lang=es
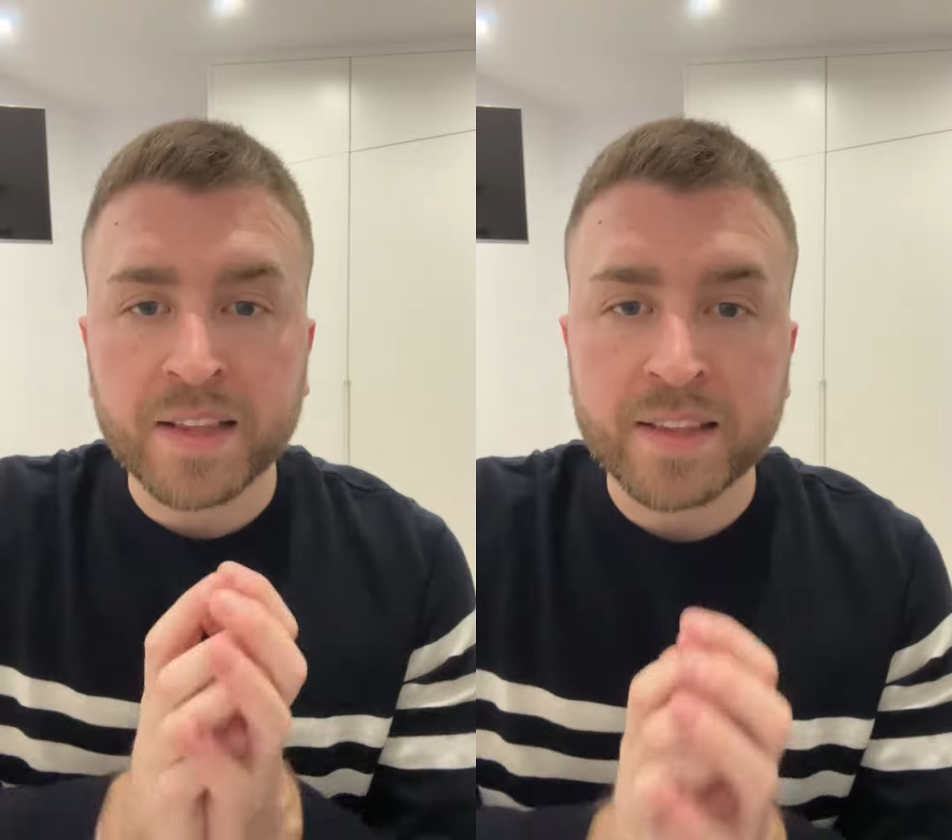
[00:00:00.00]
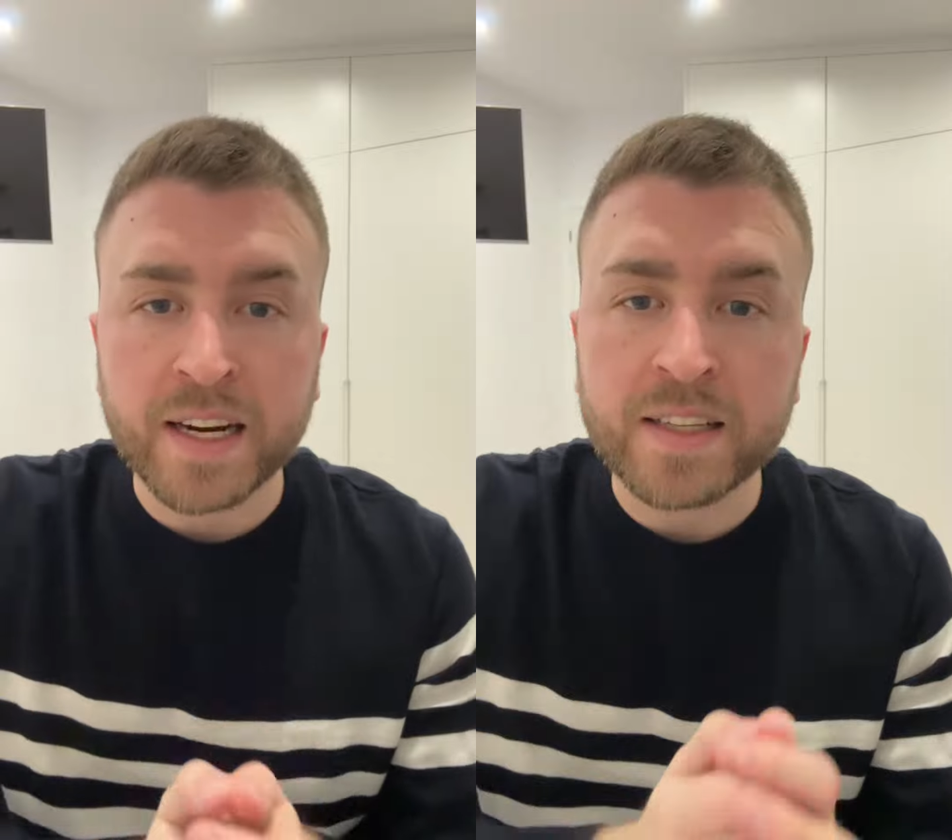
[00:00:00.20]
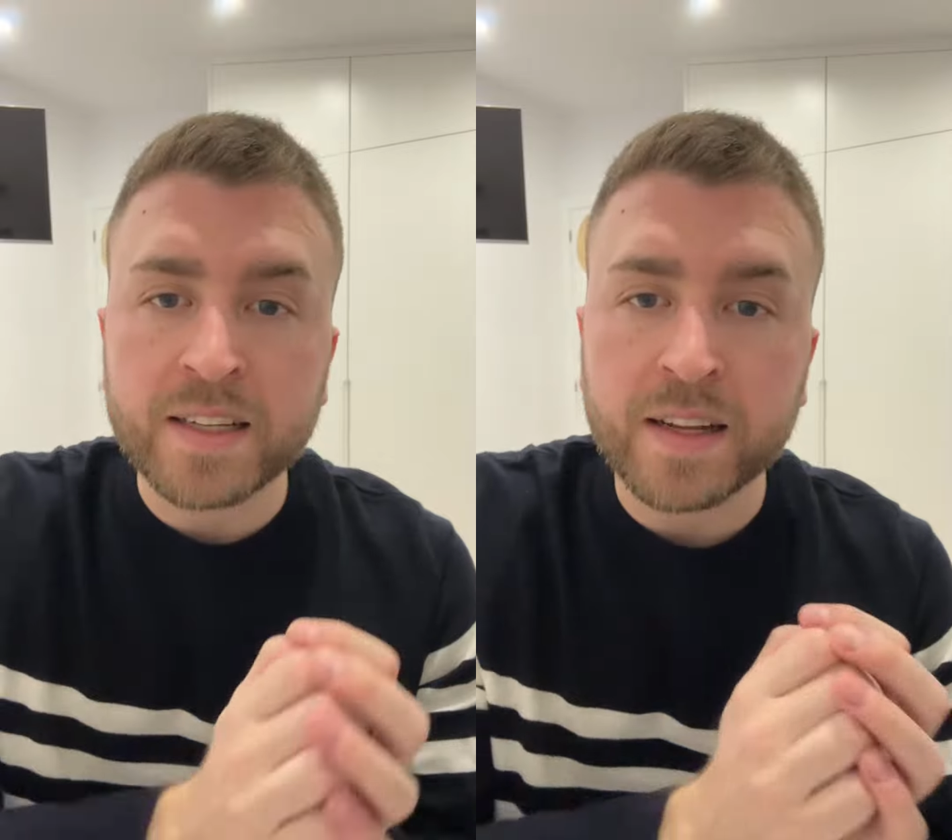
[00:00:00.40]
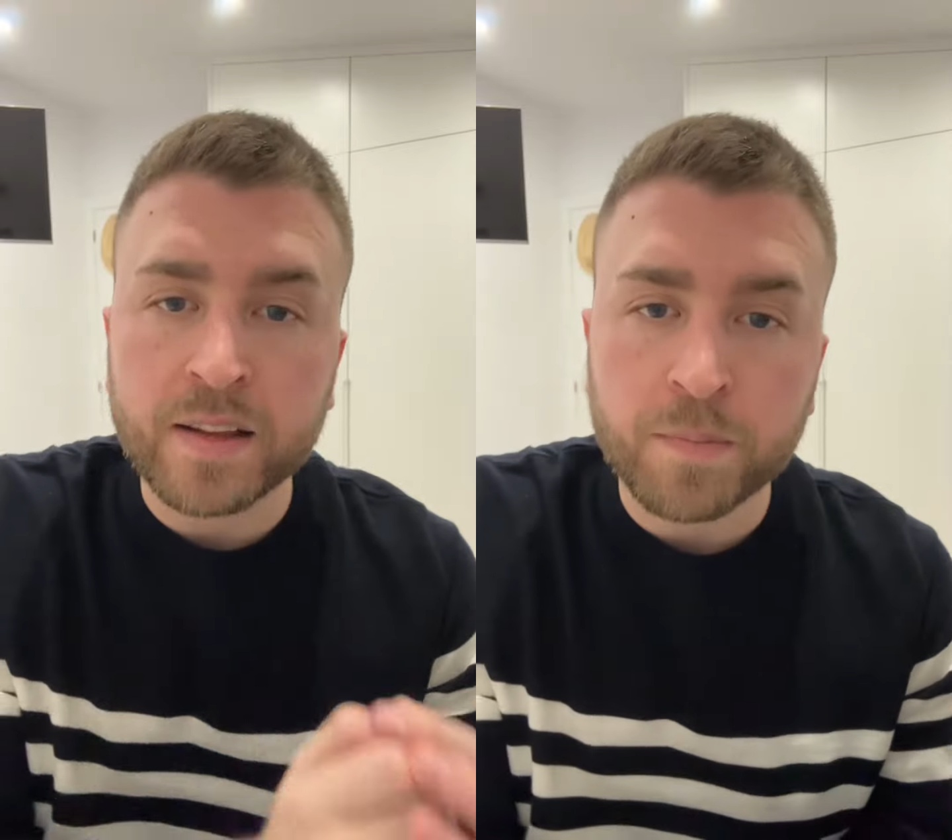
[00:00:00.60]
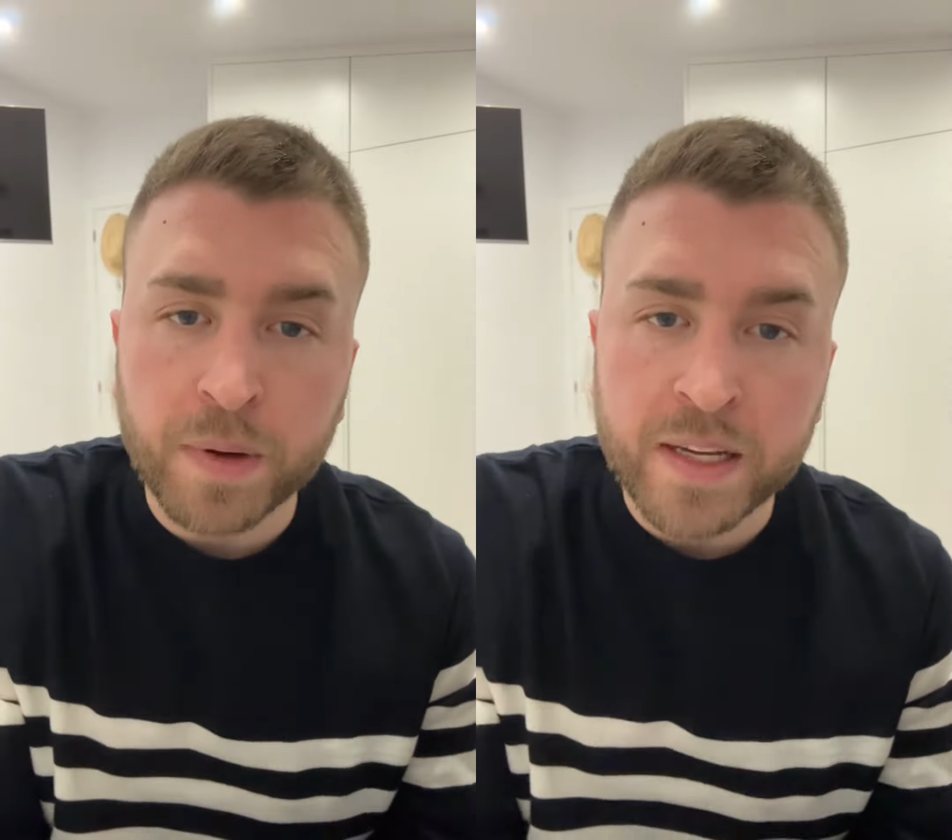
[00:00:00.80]
entrar y salir
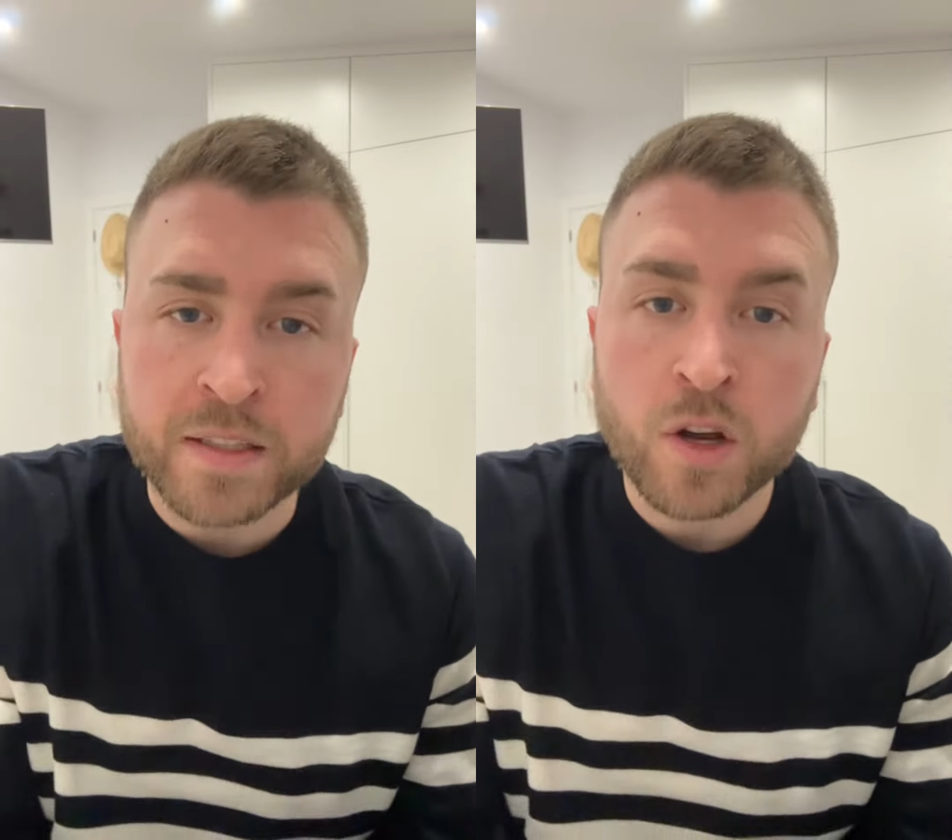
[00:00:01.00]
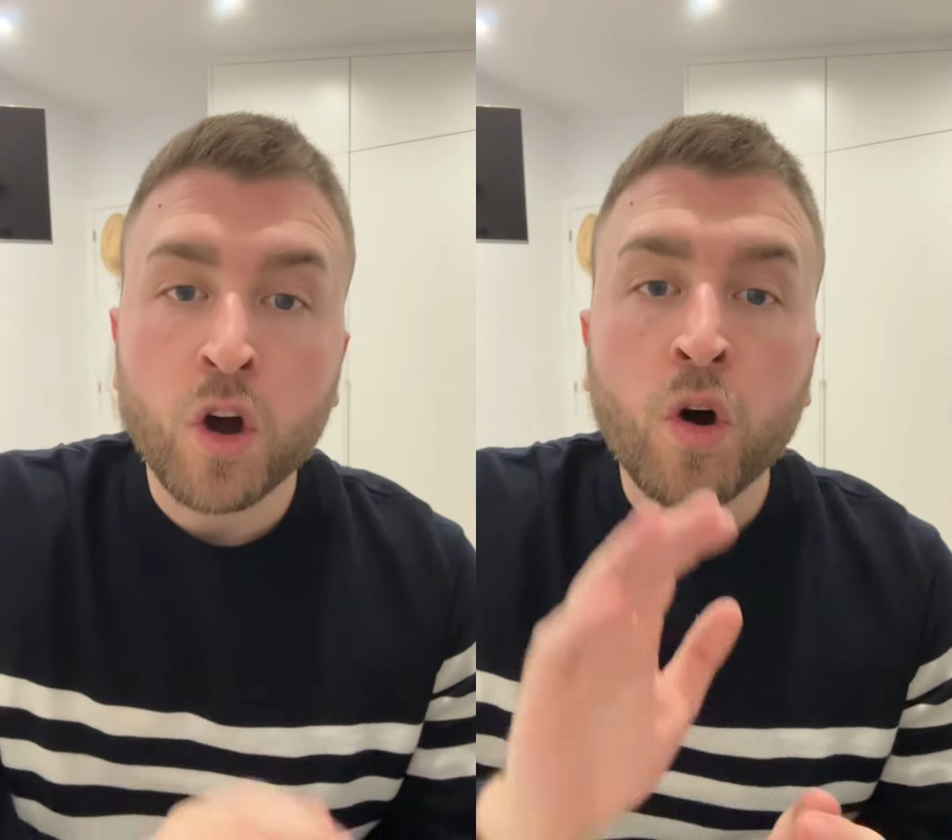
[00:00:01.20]
del país